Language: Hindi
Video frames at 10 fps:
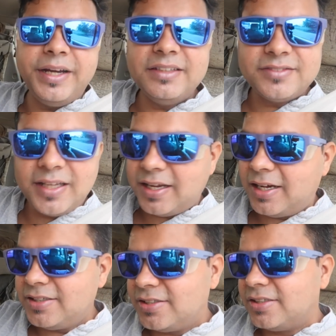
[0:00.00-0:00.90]
मीटिंग्स हैं
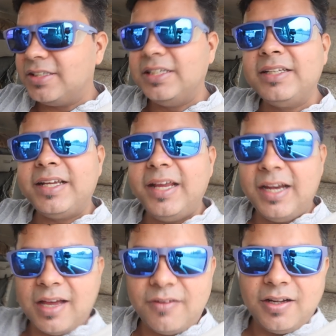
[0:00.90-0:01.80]
आज इनके
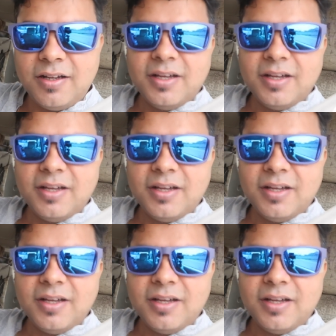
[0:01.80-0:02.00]
अलावा